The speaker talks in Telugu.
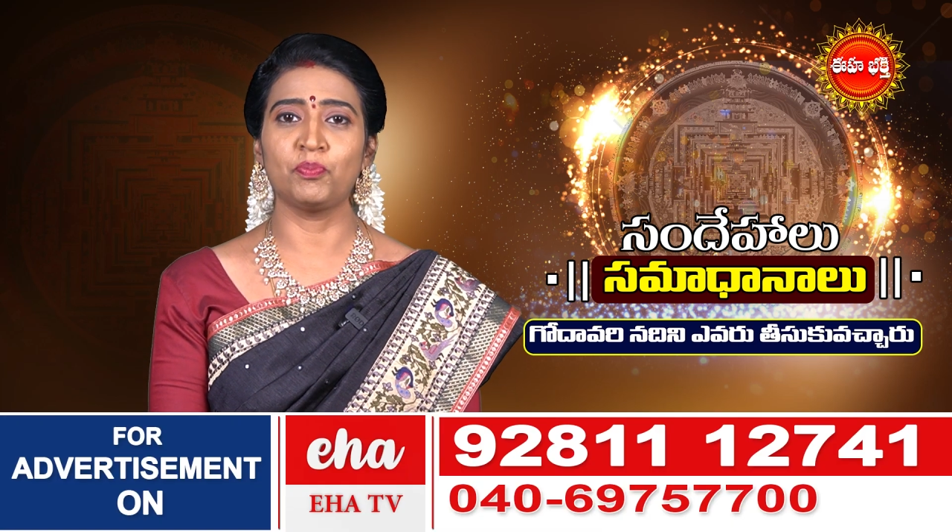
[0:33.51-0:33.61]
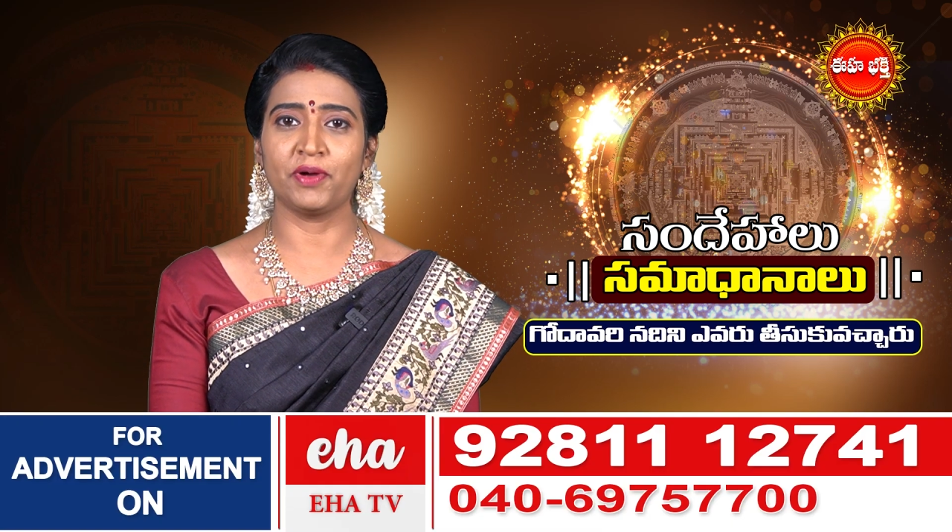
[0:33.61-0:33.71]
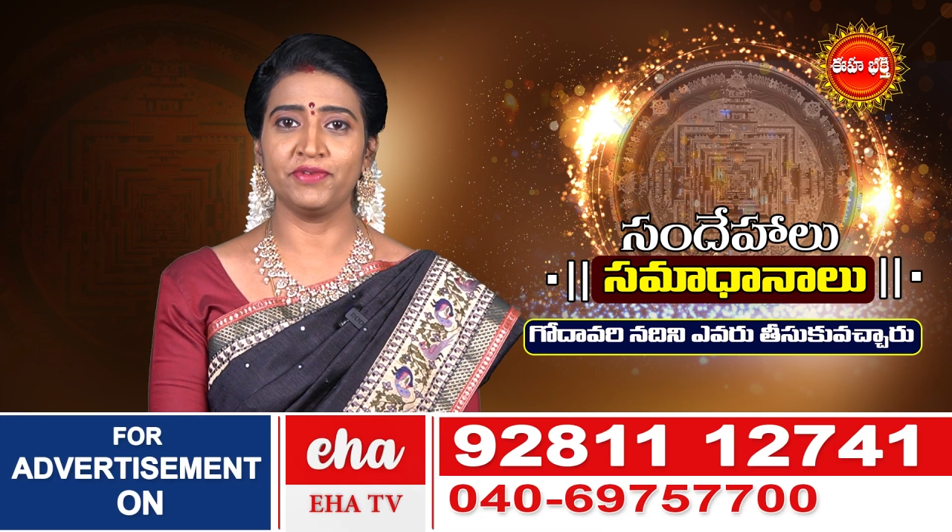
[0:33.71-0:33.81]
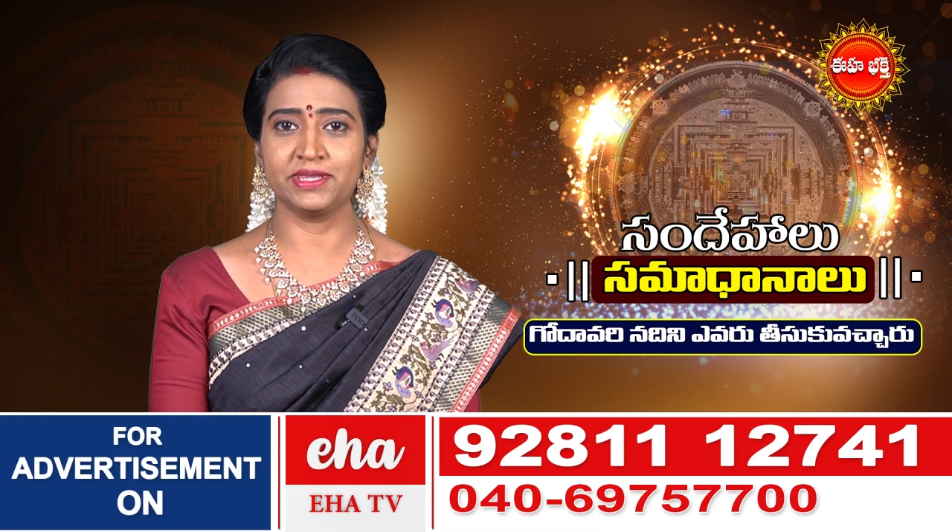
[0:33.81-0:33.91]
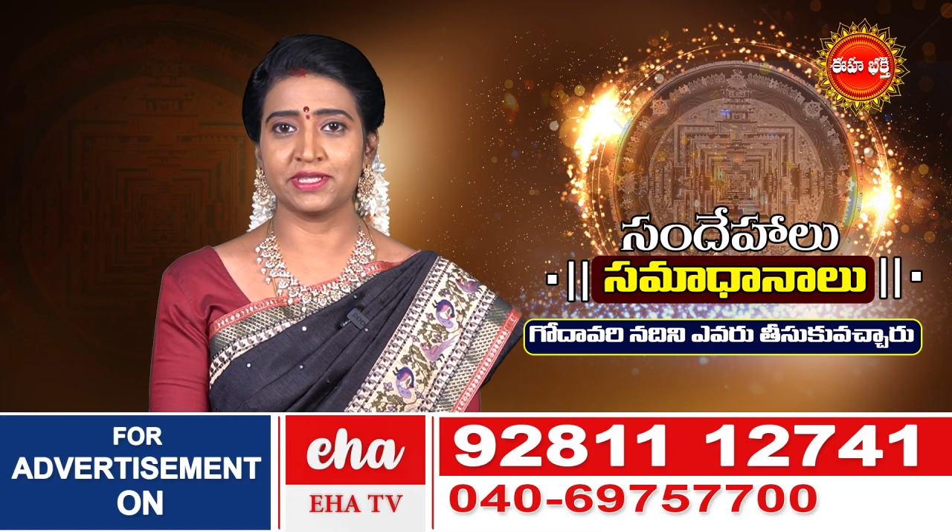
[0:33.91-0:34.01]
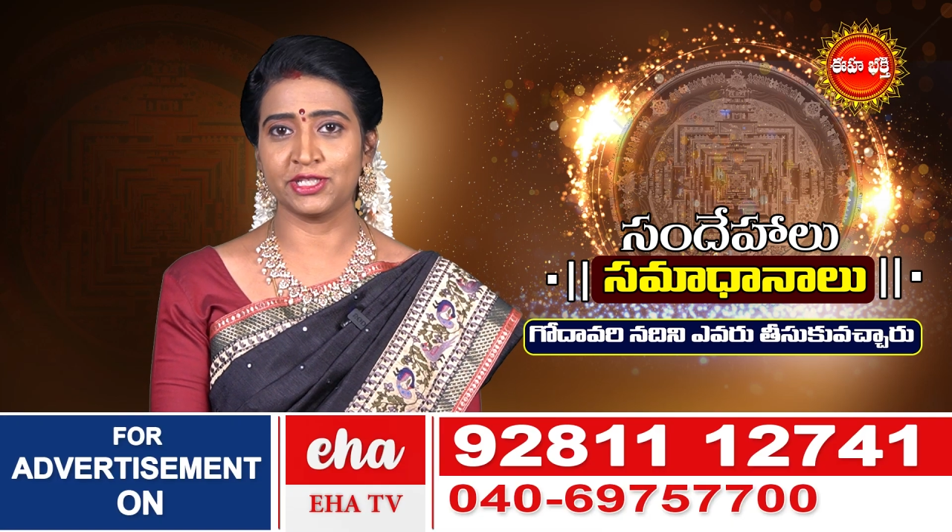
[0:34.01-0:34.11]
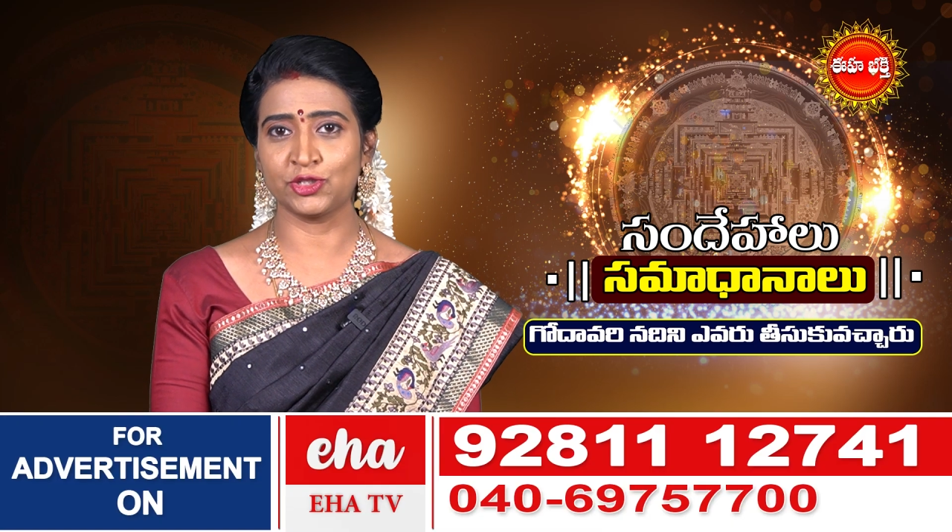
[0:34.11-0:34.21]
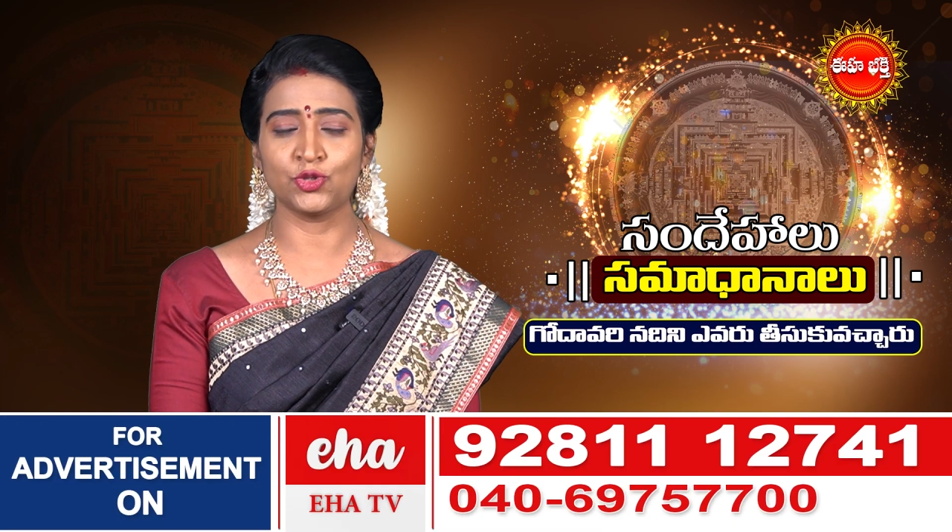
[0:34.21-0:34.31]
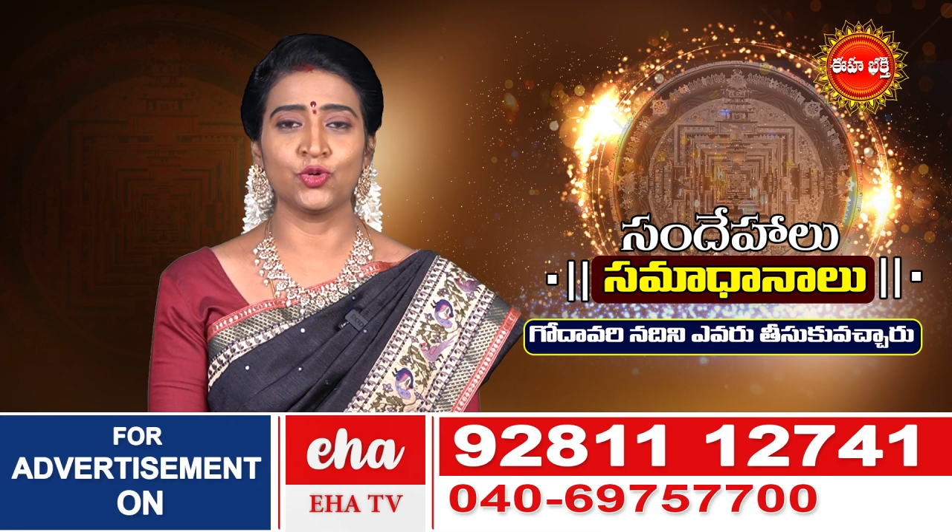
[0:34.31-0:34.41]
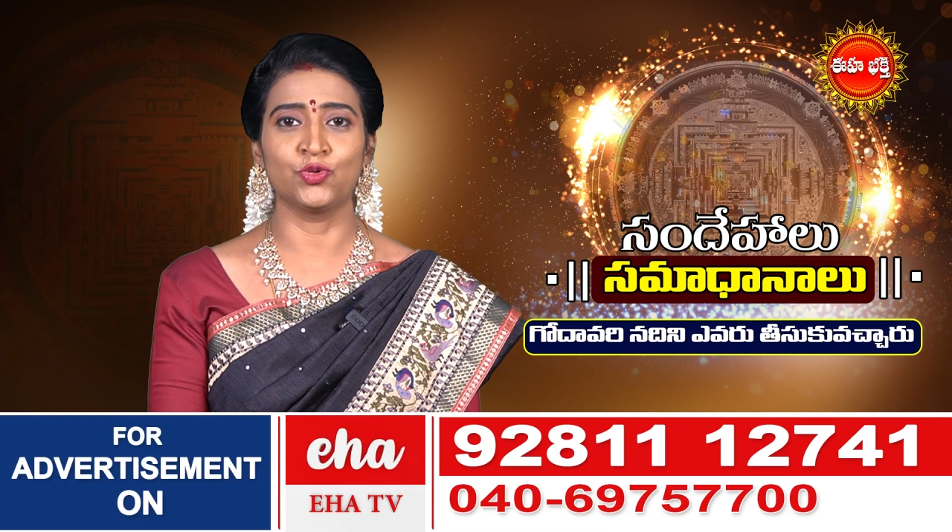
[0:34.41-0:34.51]

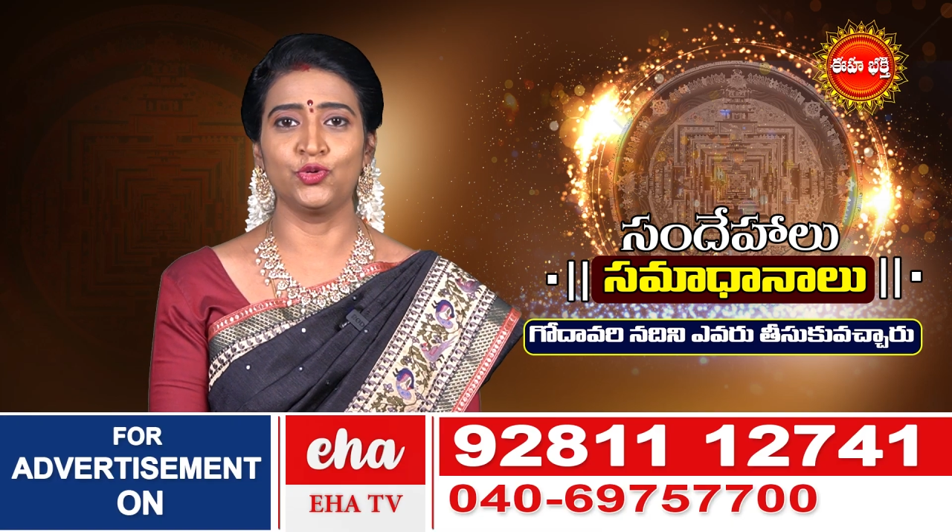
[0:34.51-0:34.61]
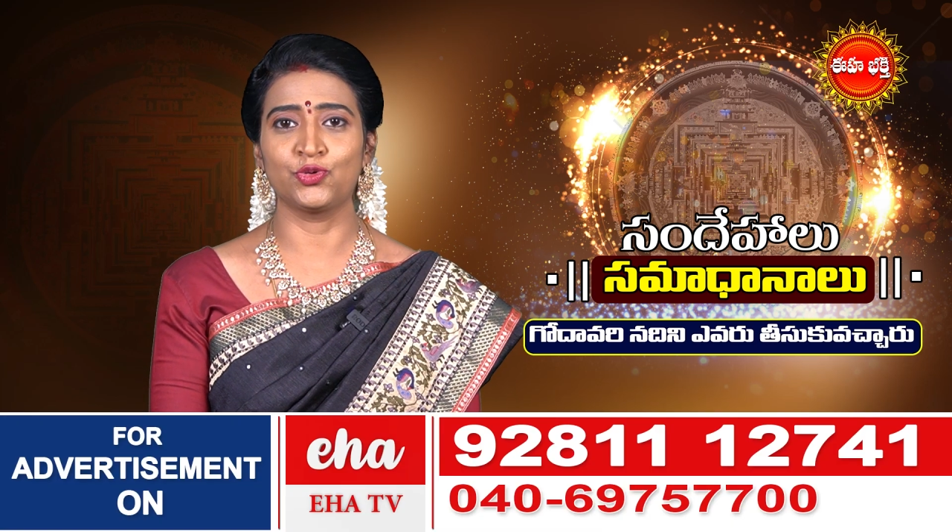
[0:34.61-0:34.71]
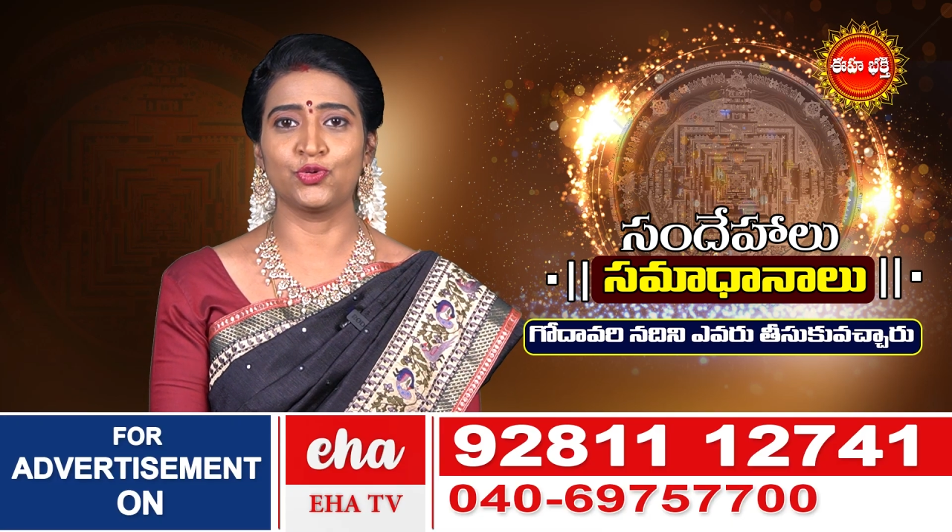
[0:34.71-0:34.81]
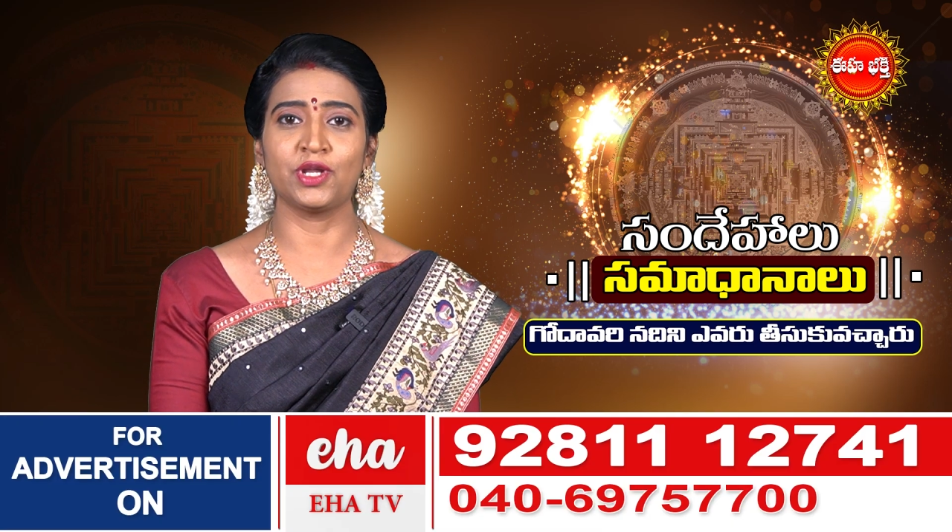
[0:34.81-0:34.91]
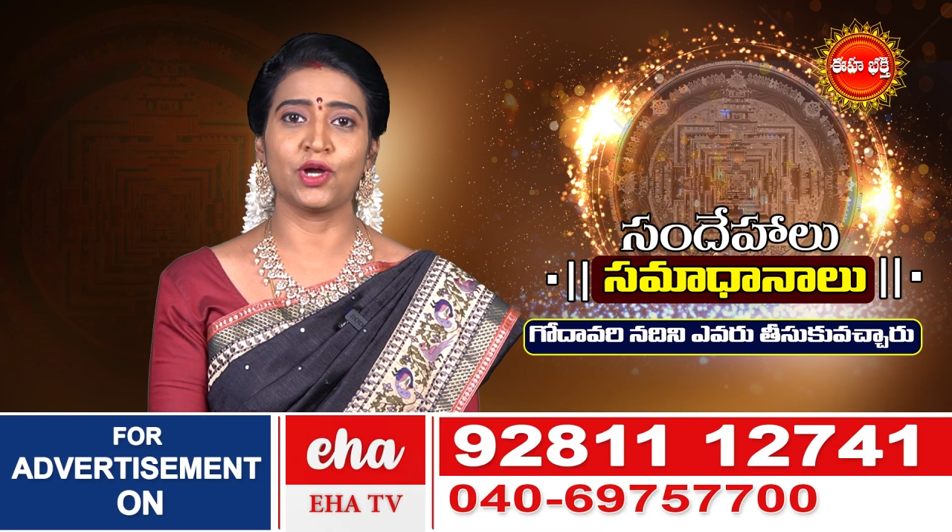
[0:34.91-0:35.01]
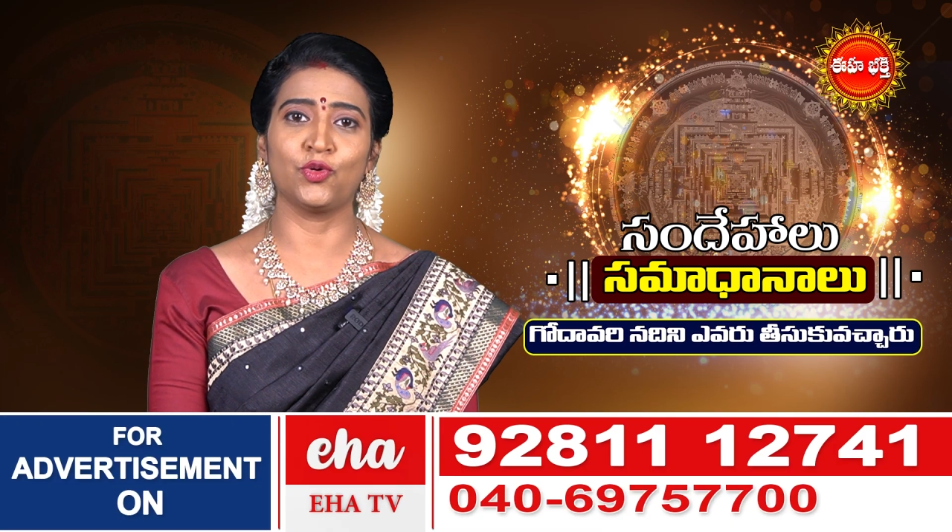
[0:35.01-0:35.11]
పవిత్రతతో కూడుకున్న